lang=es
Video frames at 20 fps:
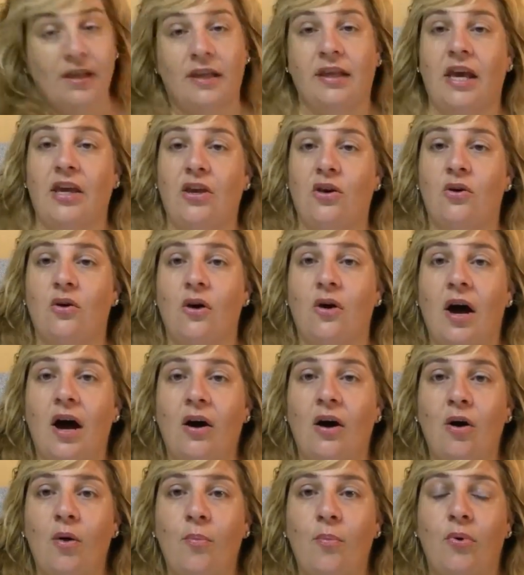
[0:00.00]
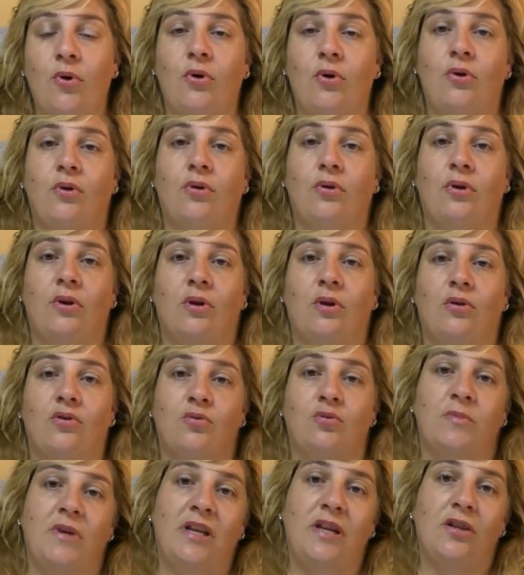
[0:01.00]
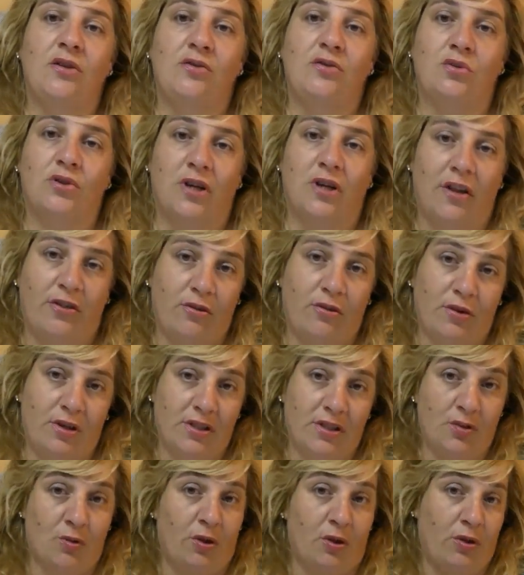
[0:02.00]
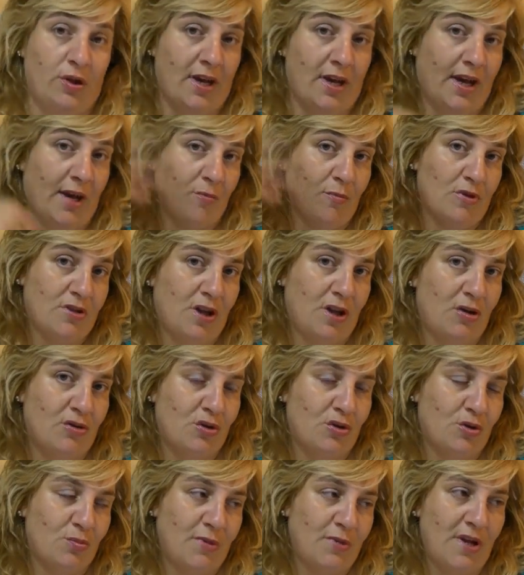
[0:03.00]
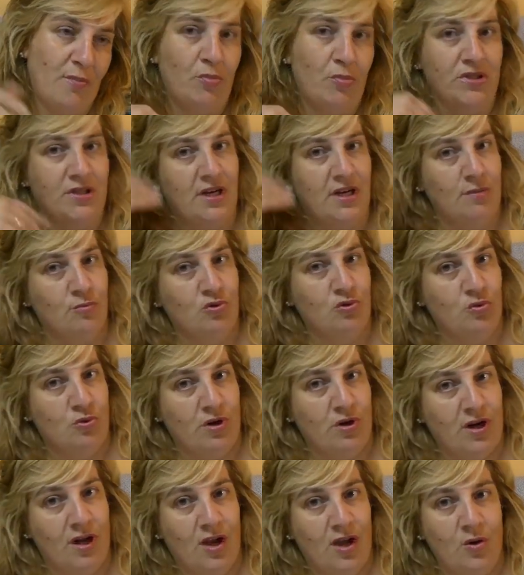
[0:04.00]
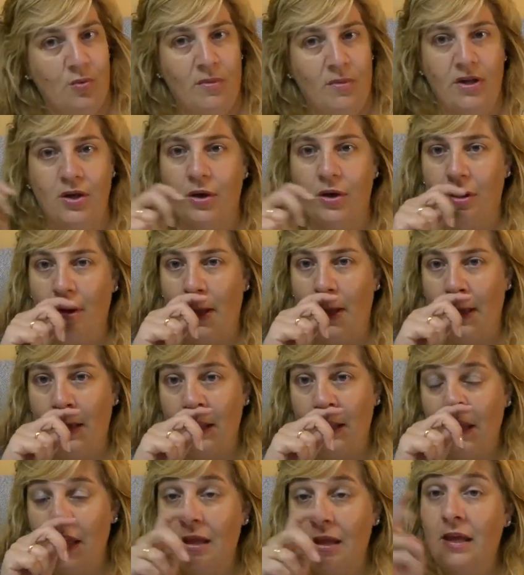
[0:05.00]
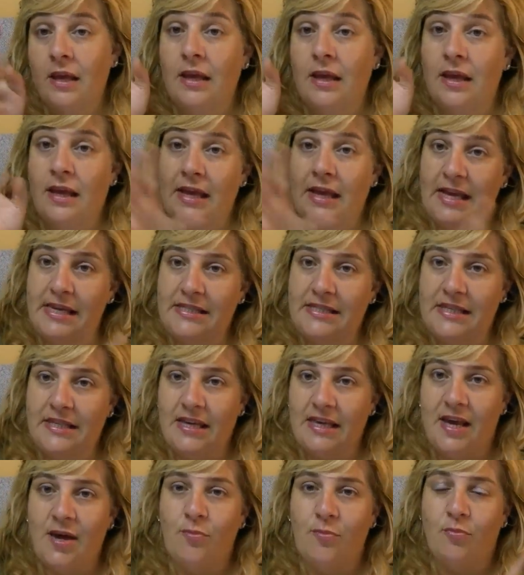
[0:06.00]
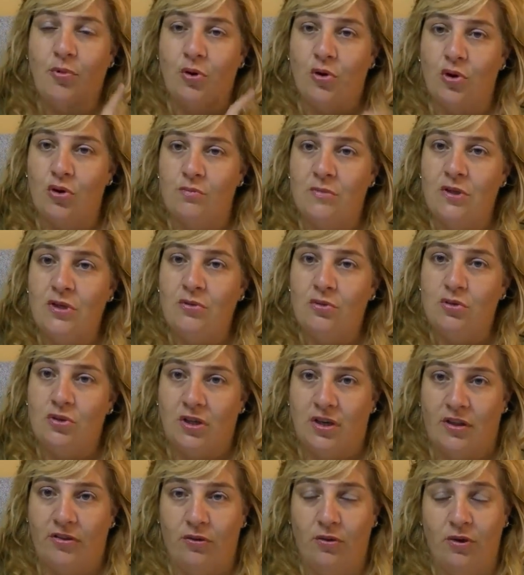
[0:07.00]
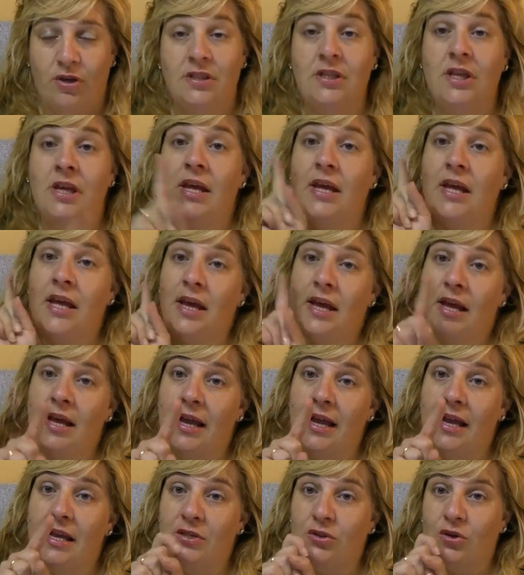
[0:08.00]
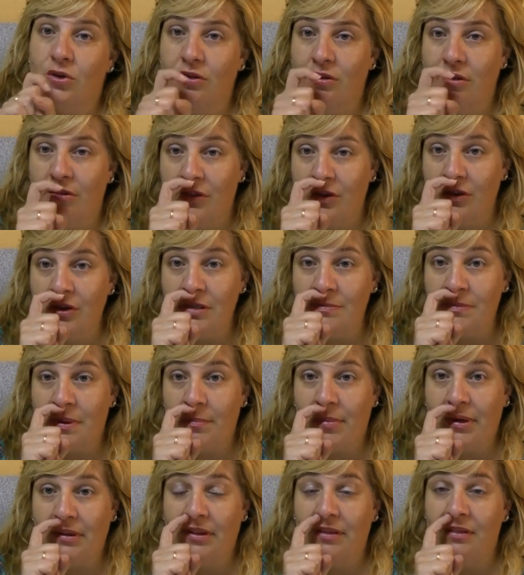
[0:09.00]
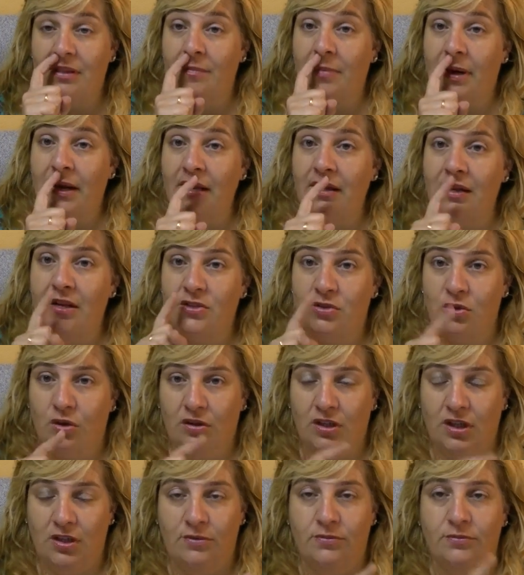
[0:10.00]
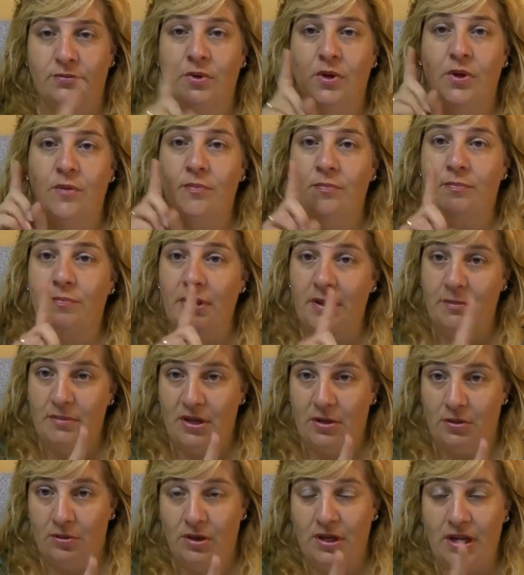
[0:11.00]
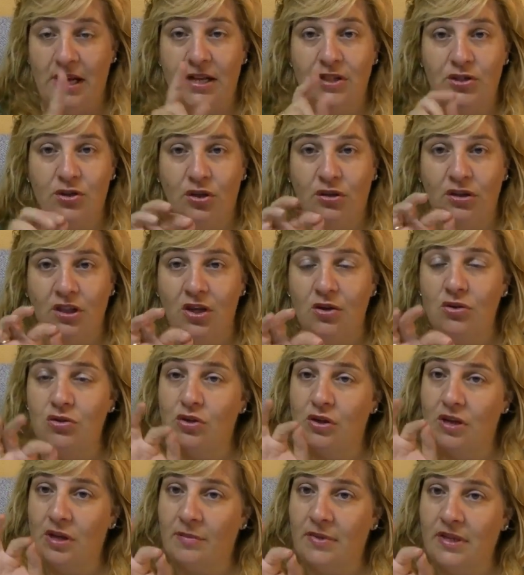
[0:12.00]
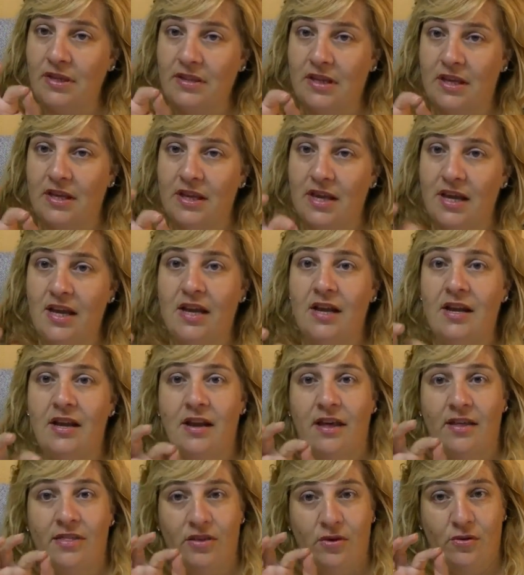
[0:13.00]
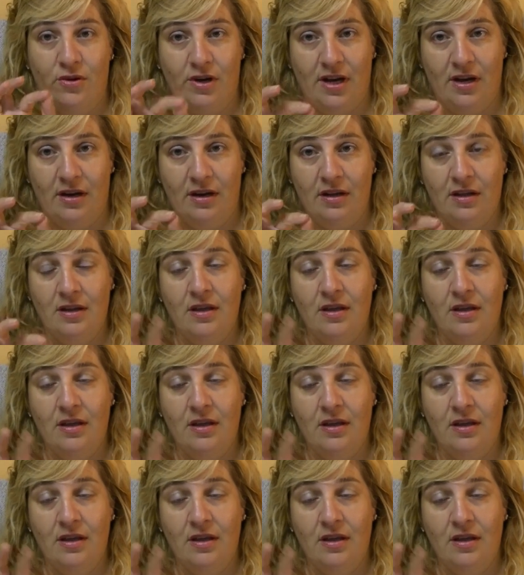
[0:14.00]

que yo hago por los mil suscriptores. Cuando lleguemos a los 2000, pues haremos un regalo mayor. Este y e por los mil suscriptores. Las condiciones para participar en el sorteo. Primero, el sorteo solamente Y nacional,